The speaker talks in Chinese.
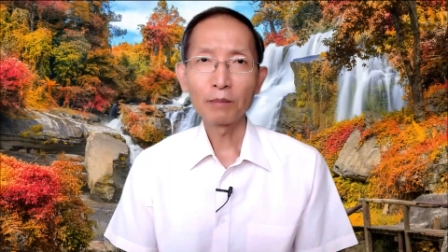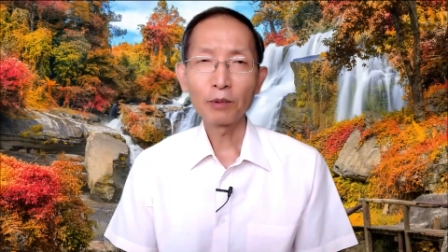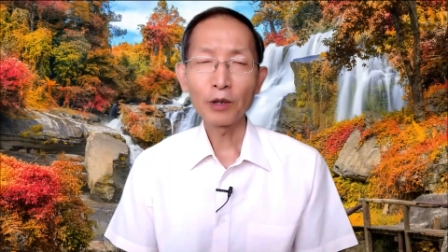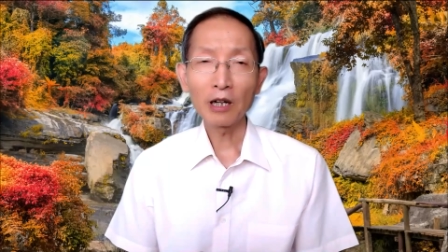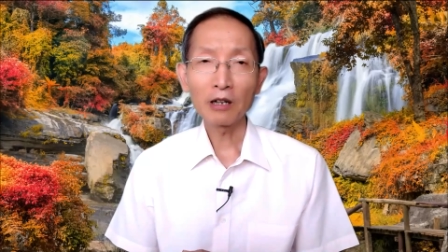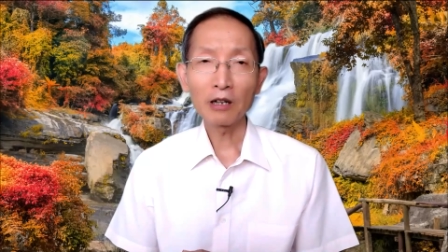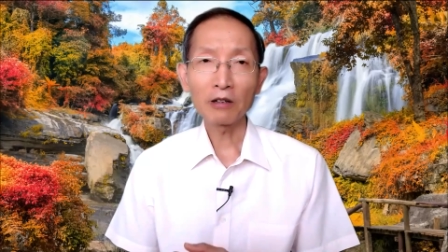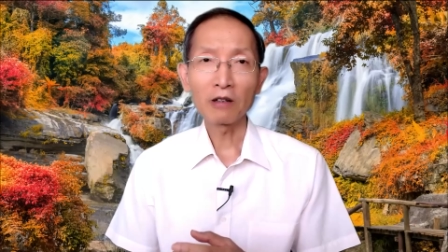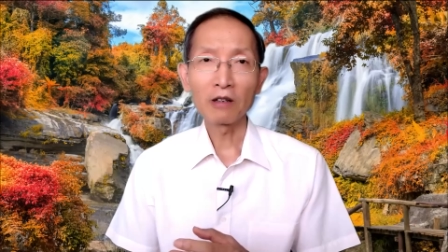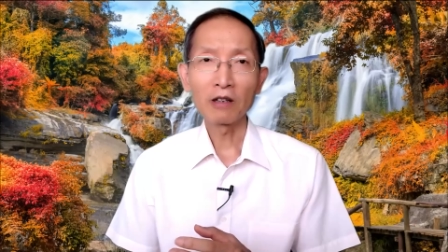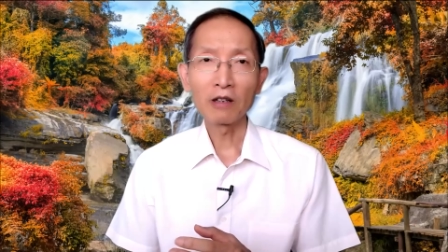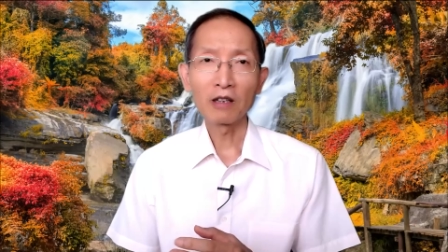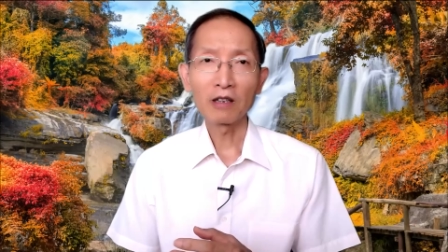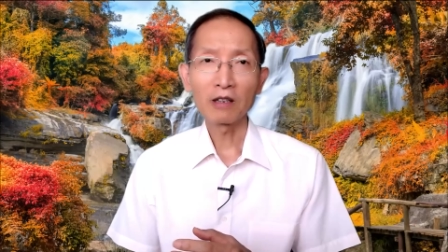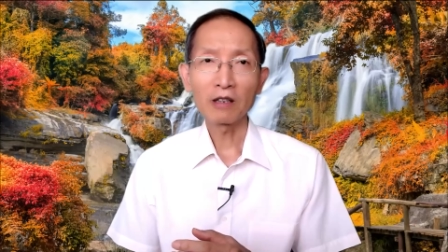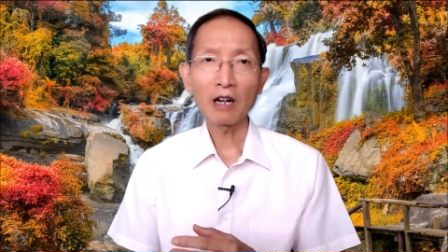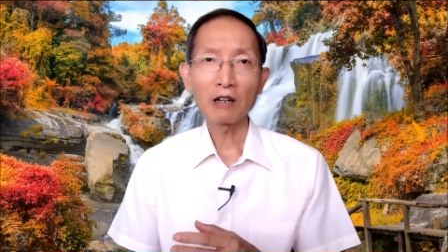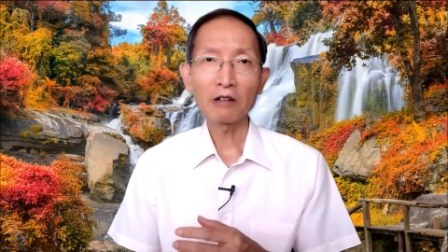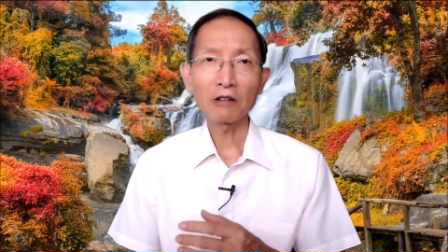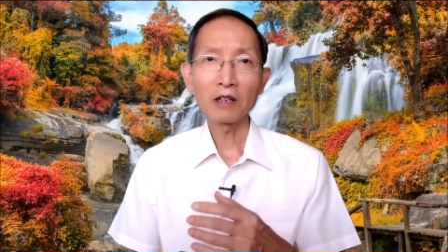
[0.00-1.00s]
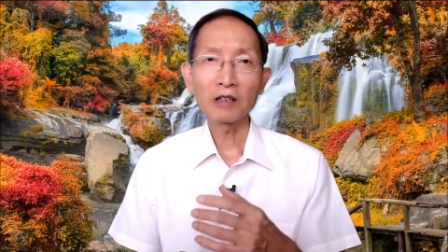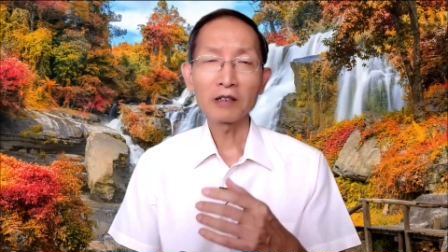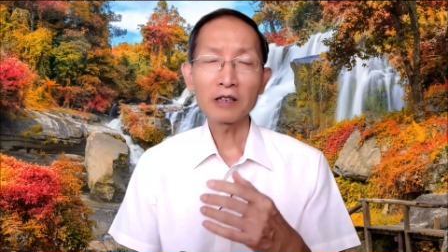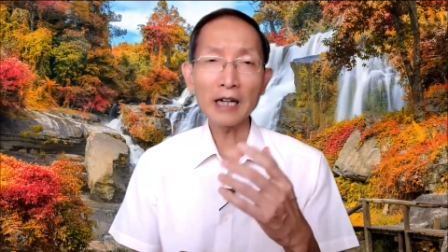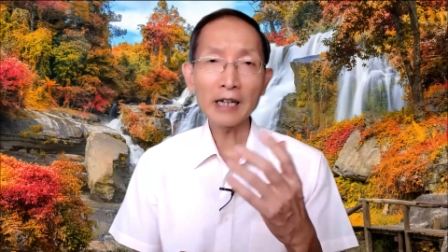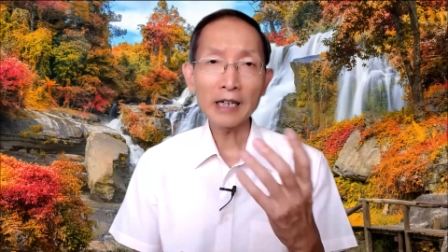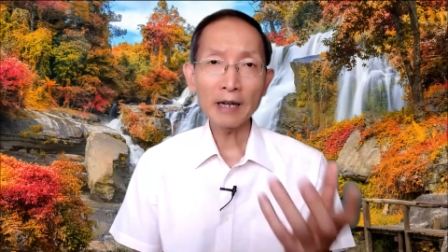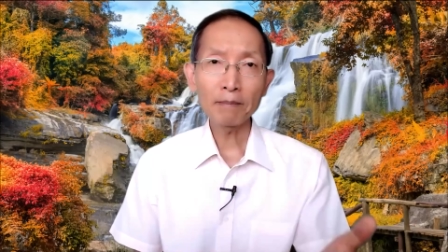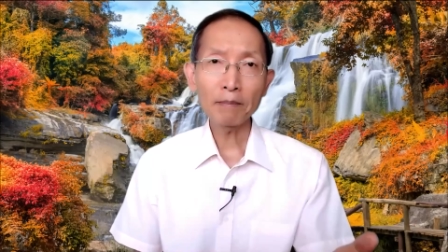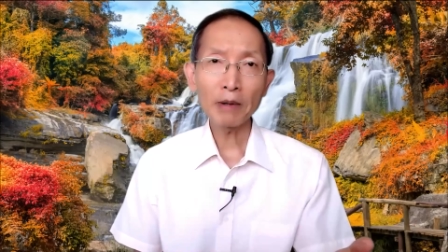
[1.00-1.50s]
不要到
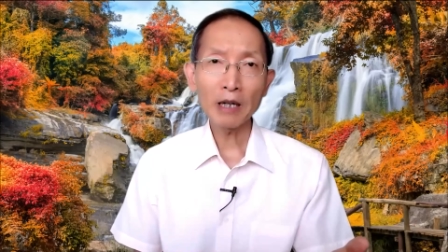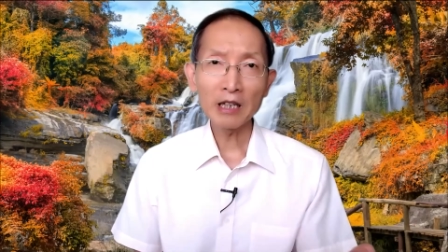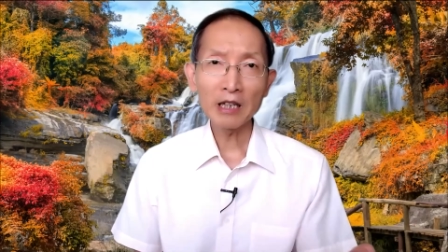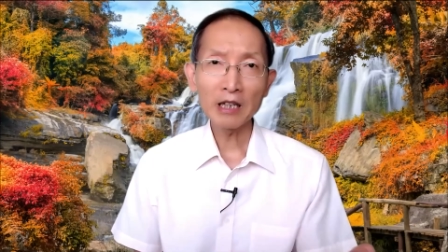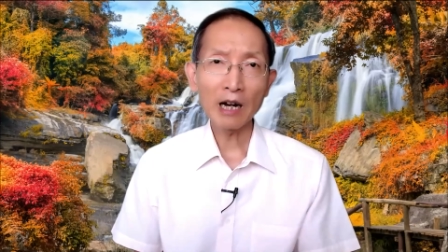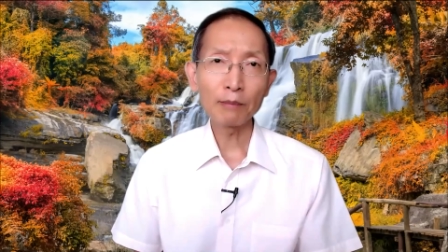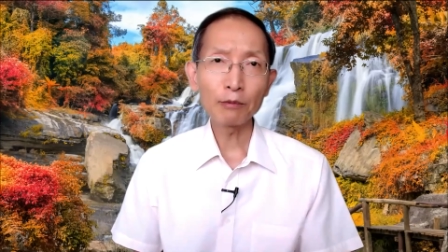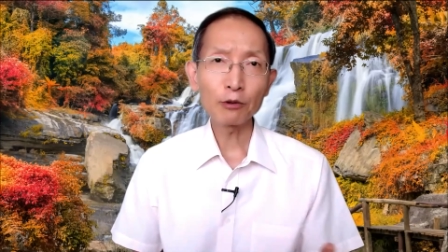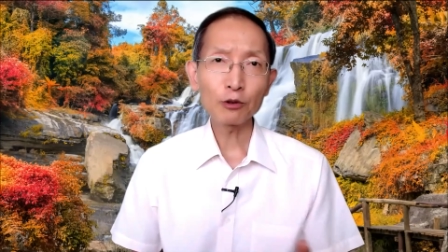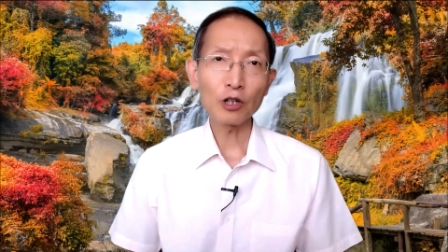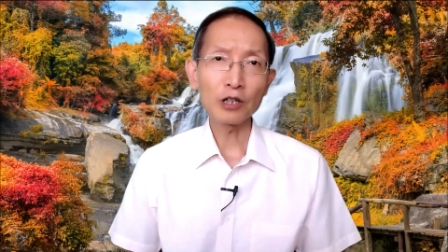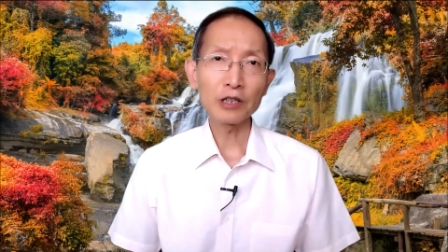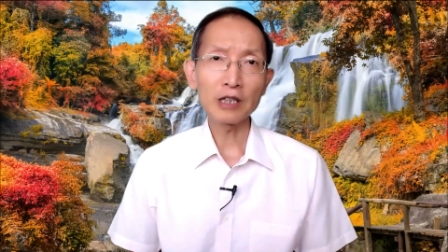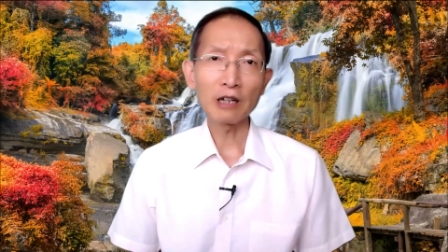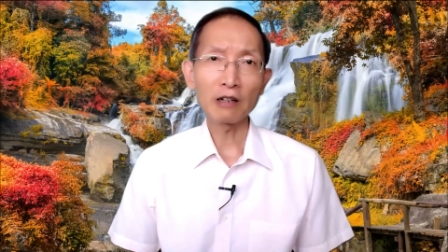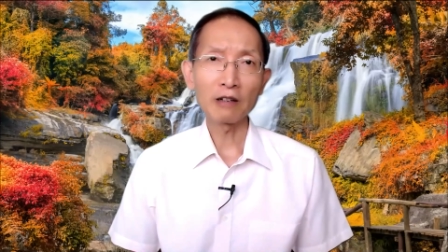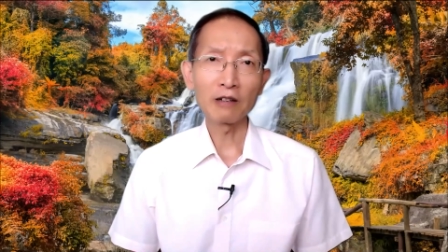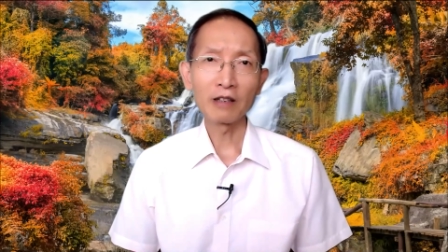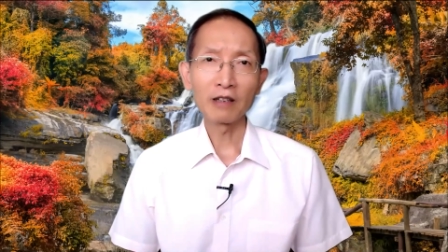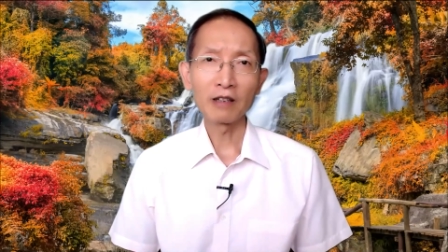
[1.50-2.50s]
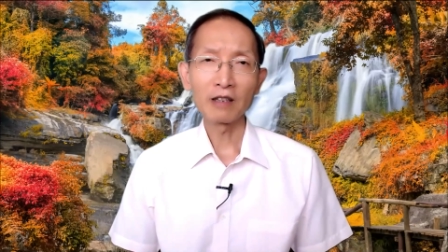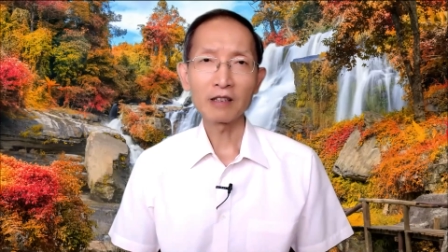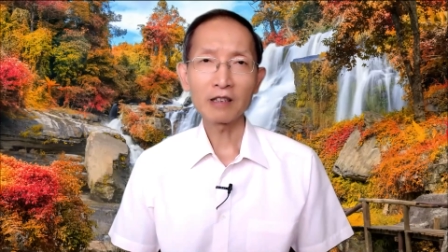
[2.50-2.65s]
三更半夜还不睡觉，